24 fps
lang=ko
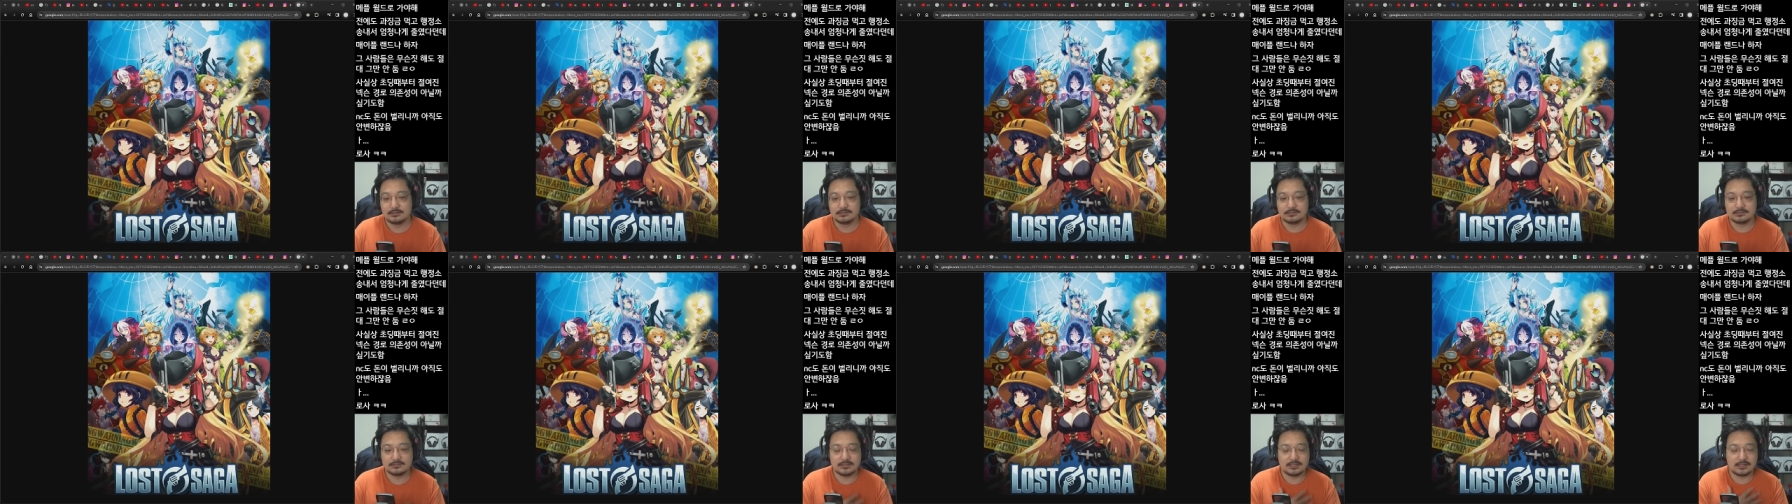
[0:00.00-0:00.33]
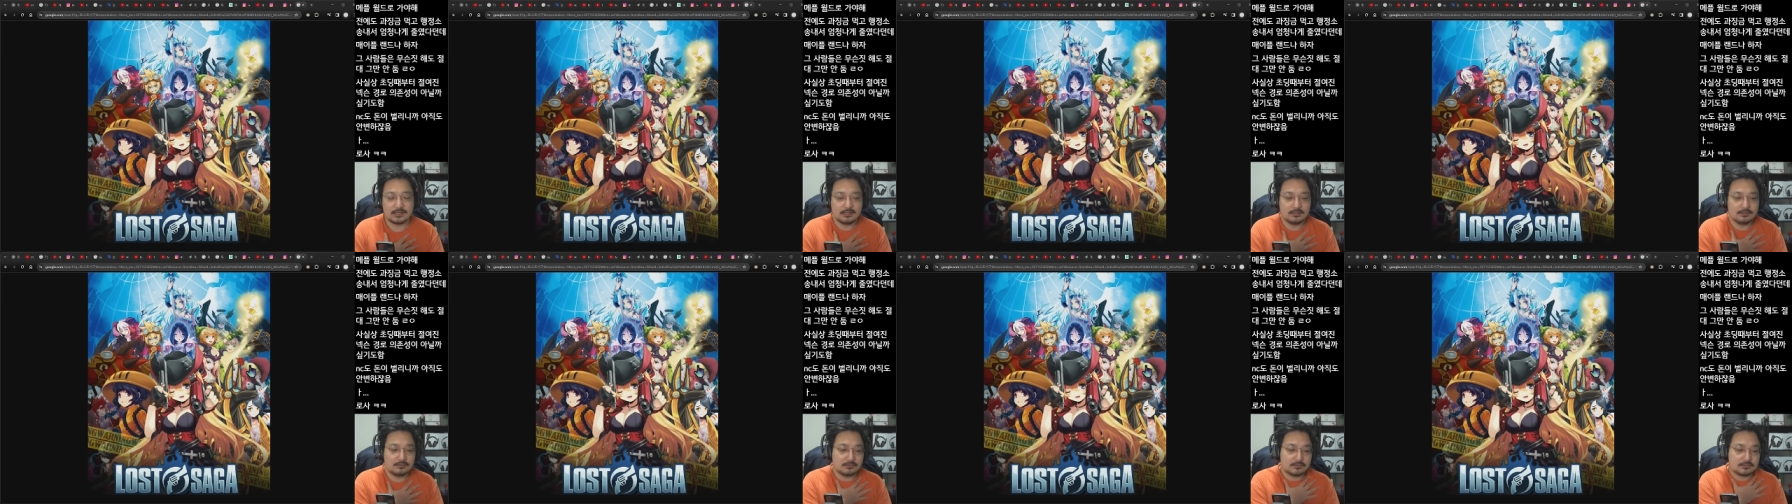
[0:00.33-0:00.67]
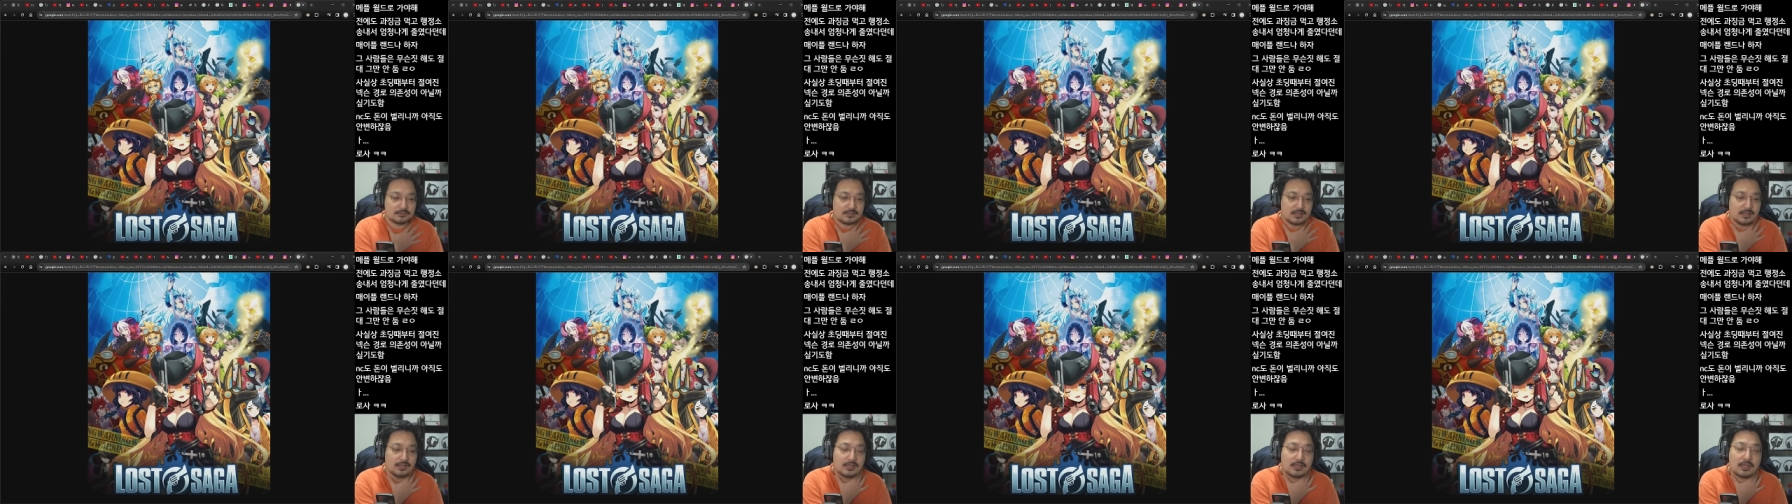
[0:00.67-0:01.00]
그래서 제가 이거를
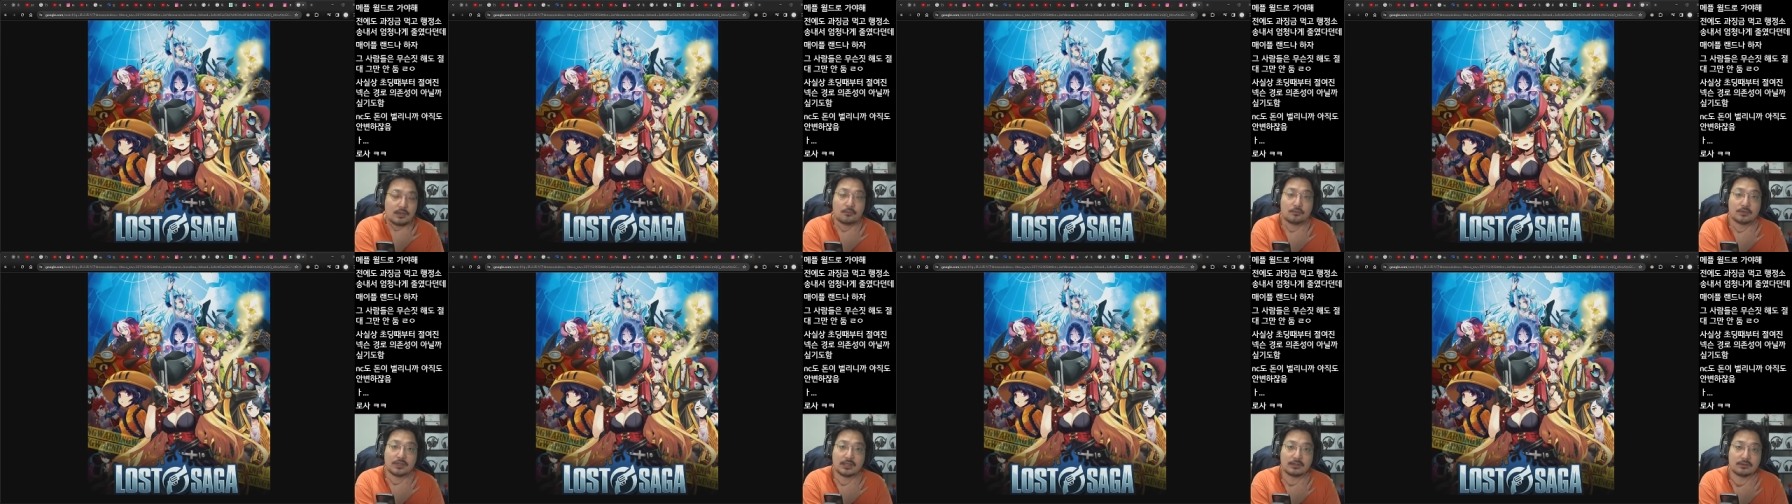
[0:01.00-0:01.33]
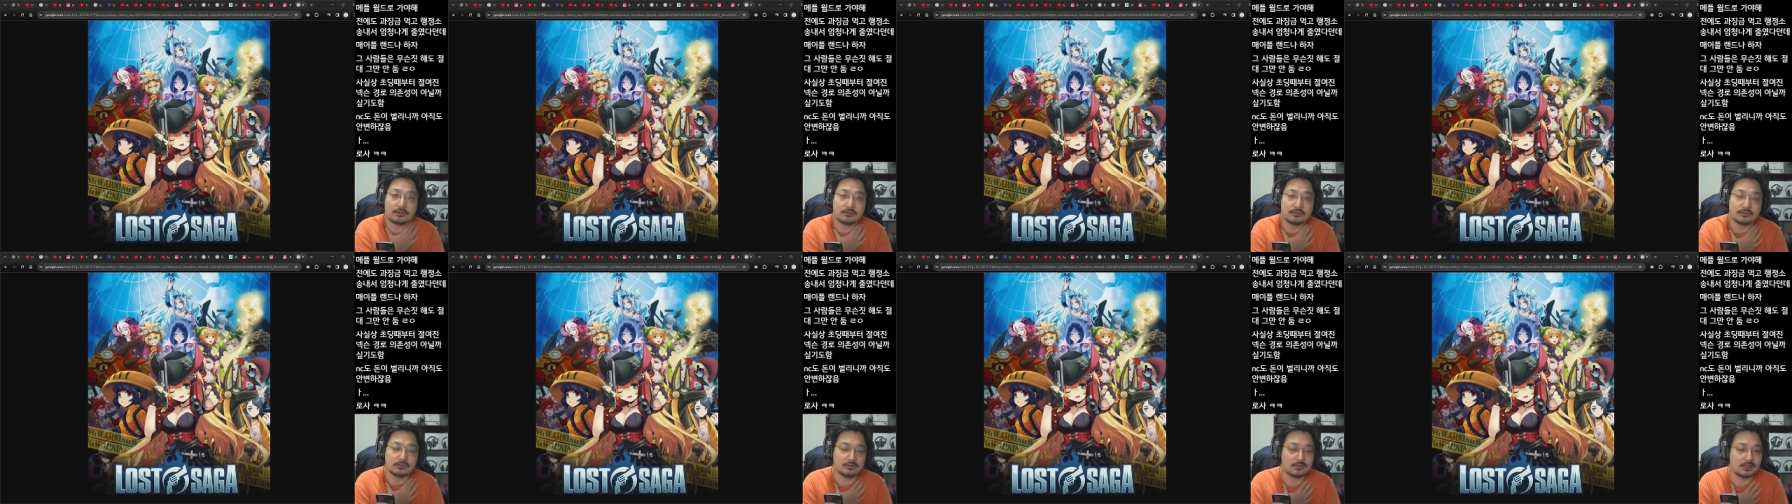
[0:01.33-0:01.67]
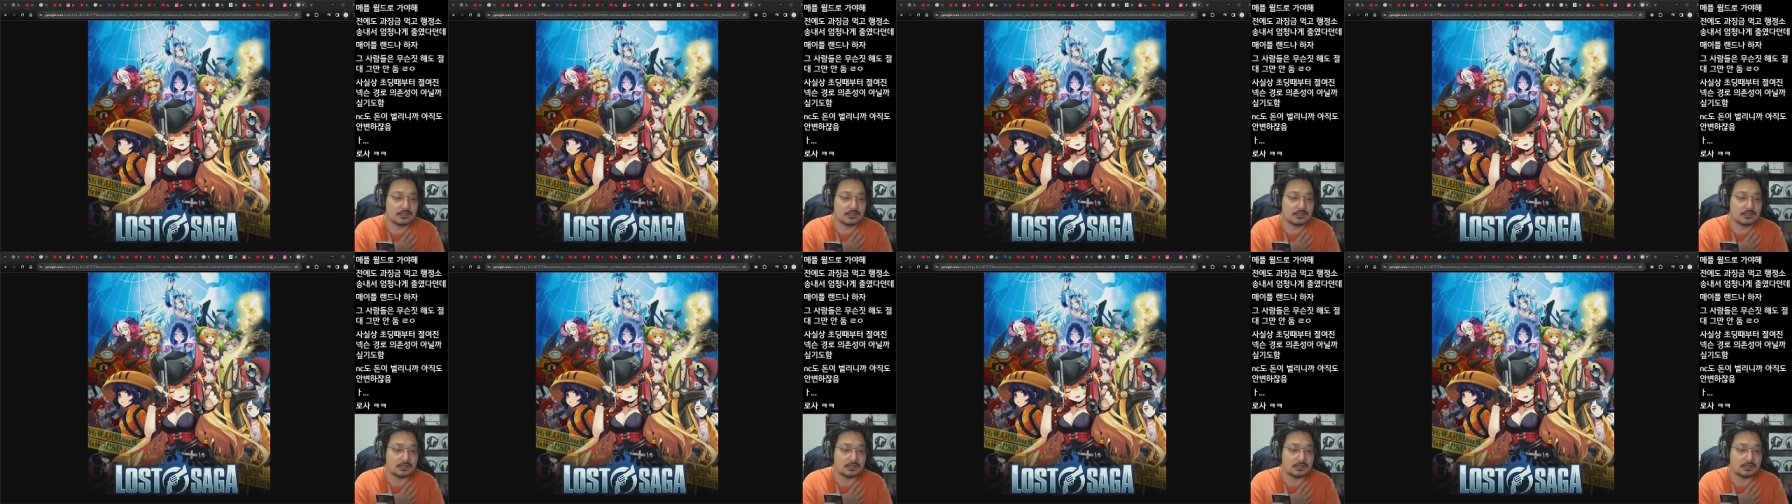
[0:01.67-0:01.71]
되게 오래 했거든요.